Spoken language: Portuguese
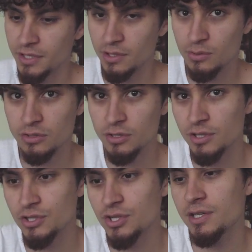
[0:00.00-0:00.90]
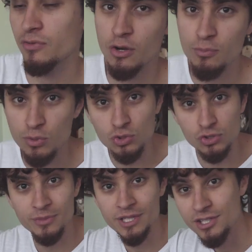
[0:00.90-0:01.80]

E enquanto eu deixo aqui, falar um pouco sobre a